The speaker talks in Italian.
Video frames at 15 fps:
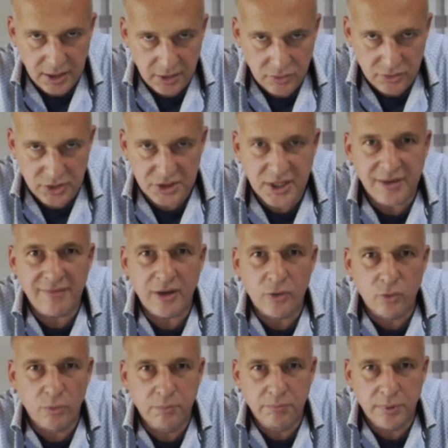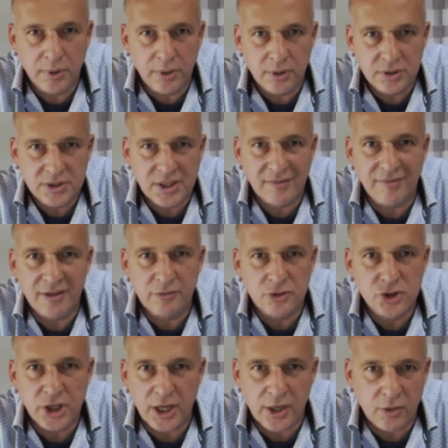non si scrive gruppo scrivendo
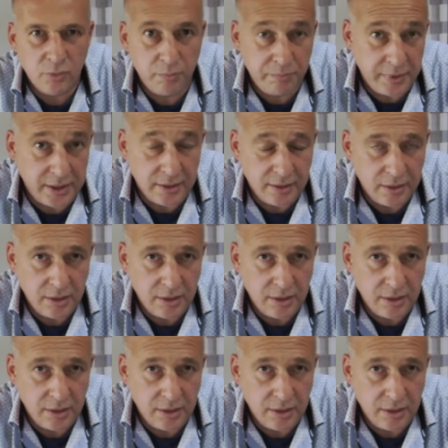GRUP,